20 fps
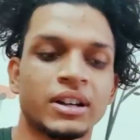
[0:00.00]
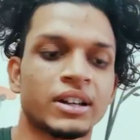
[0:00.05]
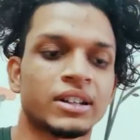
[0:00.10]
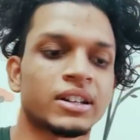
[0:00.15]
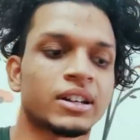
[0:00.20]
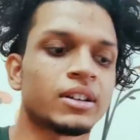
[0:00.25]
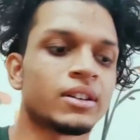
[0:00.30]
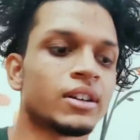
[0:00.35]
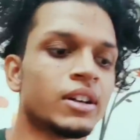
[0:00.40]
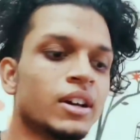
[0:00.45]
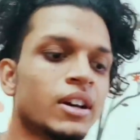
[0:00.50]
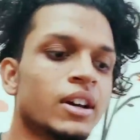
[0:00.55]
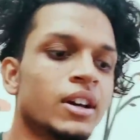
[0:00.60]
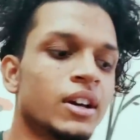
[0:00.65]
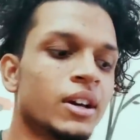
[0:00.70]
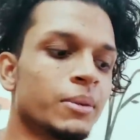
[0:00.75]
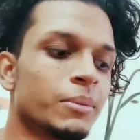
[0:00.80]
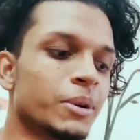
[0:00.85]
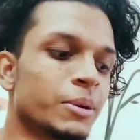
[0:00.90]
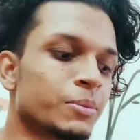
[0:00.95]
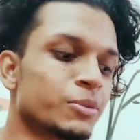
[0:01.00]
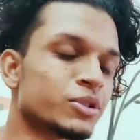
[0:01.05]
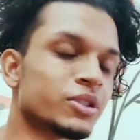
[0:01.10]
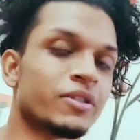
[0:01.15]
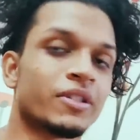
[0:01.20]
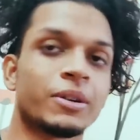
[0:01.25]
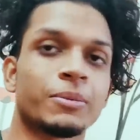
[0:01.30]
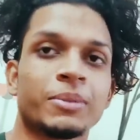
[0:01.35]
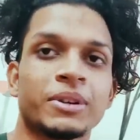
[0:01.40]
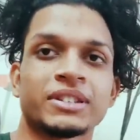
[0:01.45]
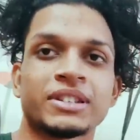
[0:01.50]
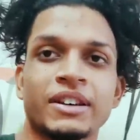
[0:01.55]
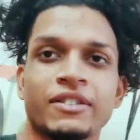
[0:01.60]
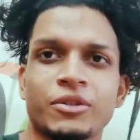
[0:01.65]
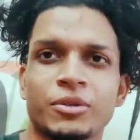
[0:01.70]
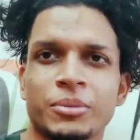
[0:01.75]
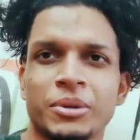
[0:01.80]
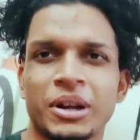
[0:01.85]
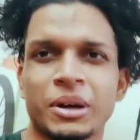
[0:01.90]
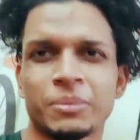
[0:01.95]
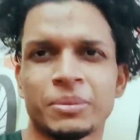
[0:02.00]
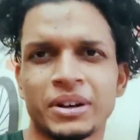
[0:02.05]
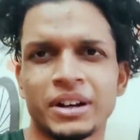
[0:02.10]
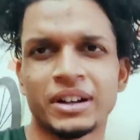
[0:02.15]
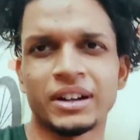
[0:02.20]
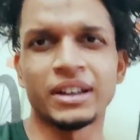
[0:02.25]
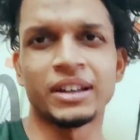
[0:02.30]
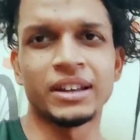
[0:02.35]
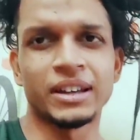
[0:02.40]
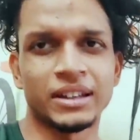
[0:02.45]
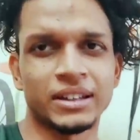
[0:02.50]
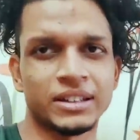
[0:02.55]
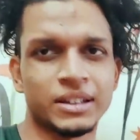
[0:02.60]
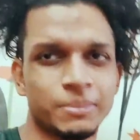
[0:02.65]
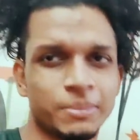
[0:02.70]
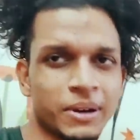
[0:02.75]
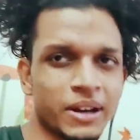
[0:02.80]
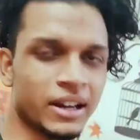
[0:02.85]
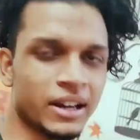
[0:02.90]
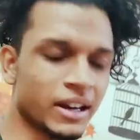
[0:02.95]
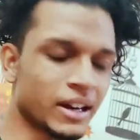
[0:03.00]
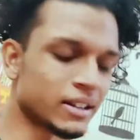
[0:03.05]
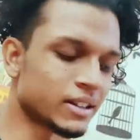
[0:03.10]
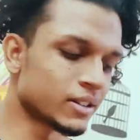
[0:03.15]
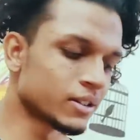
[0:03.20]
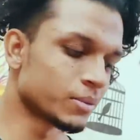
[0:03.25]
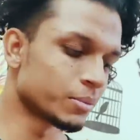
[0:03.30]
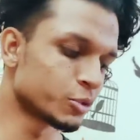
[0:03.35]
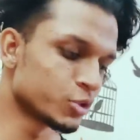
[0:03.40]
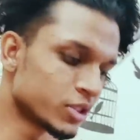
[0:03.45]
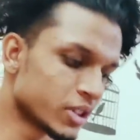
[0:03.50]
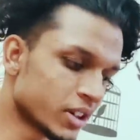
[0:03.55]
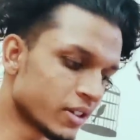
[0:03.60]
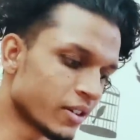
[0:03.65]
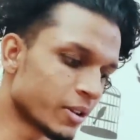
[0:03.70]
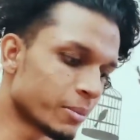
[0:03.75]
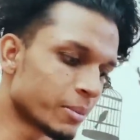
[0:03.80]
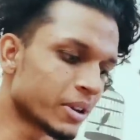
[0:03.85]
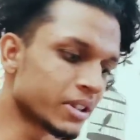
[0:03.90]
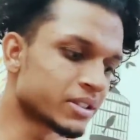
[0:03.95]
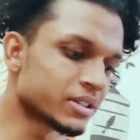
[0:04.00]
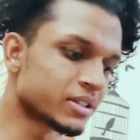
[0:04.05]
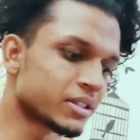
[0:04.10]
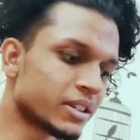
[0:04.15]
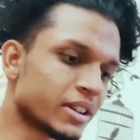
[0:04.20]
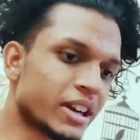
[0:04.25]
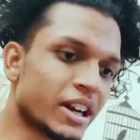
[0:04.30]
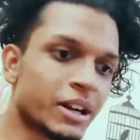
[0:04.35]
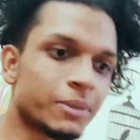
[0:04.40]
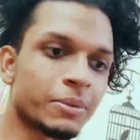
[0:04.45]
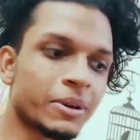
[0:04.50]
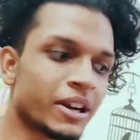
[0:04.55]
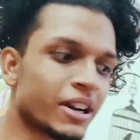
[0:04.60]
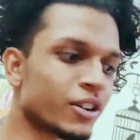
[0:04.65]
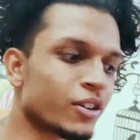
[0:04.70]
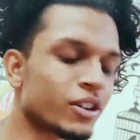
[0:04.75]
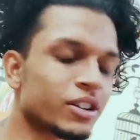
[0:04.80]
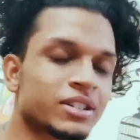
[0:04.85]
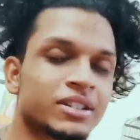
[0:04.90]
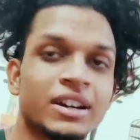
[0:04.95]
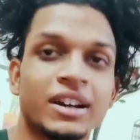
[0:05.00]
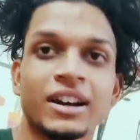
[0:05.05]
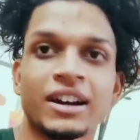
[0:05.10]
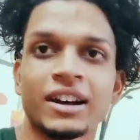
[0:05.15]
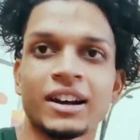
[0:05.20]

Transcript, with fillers: कर रहा था बट मुझे वन प्लस सेवन मैंने अपग्रेड नहीं किया था पहले आया था तो मुझे वन प्लस एट पर ले लिया और इसका